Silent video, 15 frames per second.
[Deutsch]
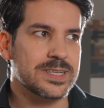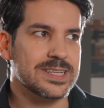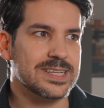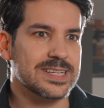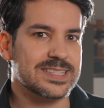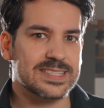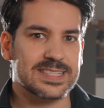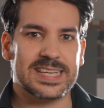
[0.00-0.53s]

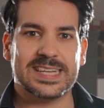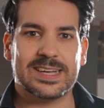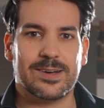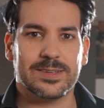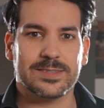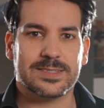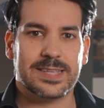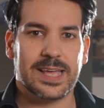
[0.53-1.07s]
eine Szene
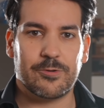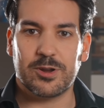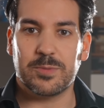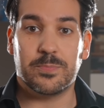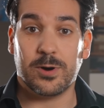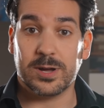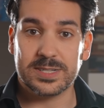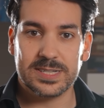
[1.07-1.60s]
aus Harry
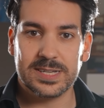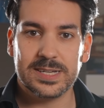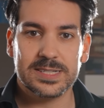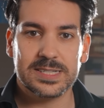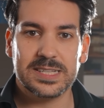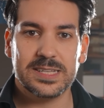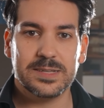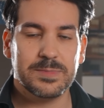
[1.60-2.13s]
Potter,
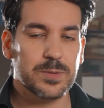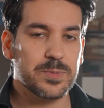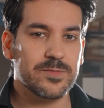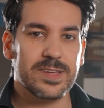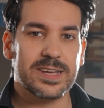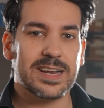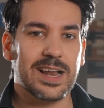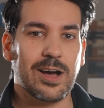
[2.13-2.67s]
die mir
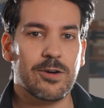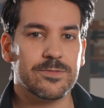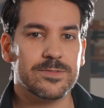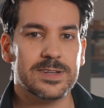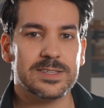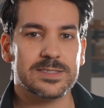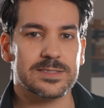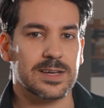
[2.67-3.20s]
beim Weg
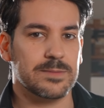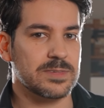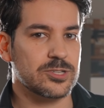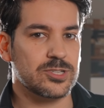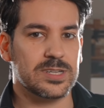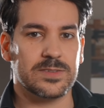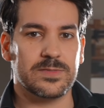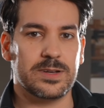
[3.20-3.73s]
gelaufen ist. Ähm, da
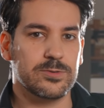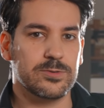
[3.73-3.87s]
steht irgendwie